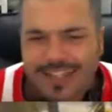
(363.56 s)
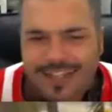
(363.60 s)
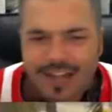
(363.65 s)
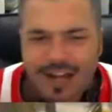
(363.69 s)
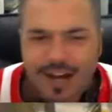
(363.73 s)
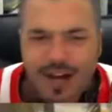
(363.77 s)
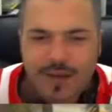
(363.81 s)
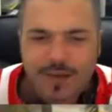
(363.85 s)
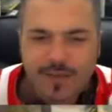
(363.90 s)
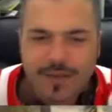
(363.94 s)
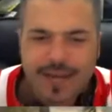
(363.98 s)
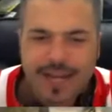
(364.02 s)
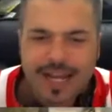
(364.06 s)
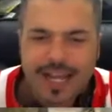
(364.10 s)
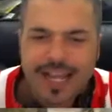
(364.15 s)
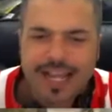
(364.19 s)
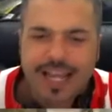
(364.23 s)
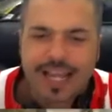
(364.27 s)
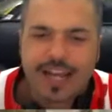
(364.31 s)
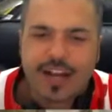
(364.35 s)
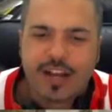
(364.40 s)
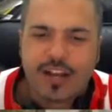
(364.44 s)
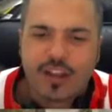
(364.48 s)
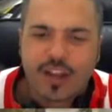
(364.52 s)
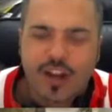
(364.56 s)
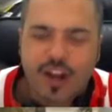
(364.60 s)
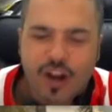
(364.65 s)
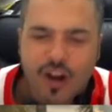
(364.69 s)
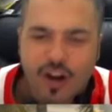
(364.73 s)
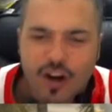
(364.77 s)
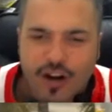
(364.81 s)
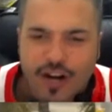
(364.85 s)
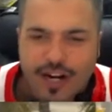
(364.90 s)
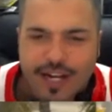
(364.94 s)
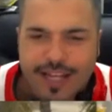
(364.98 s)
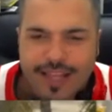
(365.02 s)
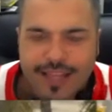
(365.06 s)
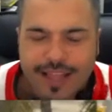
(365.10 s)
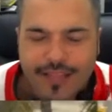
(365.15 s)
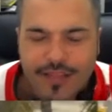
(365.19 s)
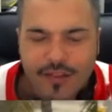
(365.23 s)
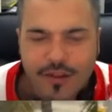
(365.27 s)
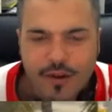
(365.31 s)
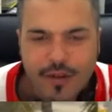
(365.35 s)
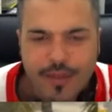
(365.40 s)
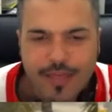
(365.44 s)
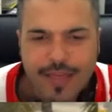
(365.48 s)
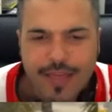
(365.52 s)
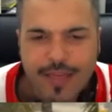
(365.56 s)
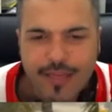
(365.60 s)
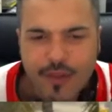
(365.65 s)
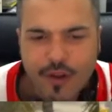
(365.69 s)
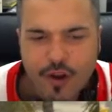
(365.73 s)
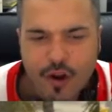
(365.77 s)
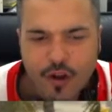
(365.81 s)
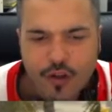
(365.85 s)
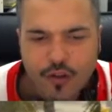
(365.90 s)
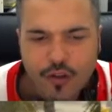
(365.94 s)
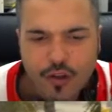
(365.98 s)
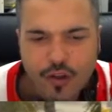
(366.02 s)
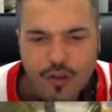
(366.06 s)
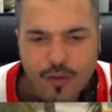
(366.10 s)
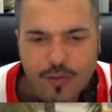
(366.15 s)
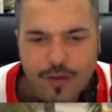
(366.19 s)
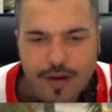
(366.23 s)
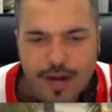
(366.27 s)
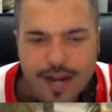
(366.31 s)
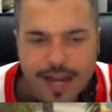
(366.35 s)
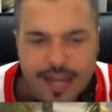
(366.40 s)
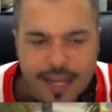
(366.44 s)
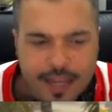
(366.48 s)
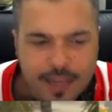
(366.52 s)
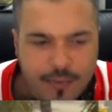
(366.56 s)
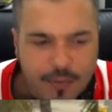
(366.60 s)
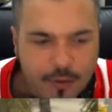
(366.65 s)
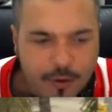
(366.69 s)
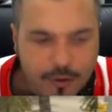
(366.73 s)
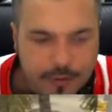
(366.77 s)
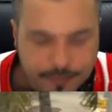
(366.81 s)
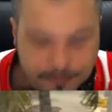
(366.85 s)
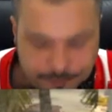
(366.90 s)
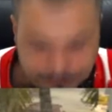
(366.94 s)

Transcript: Hombre, con dos cojones, dándolo todo por el equipo.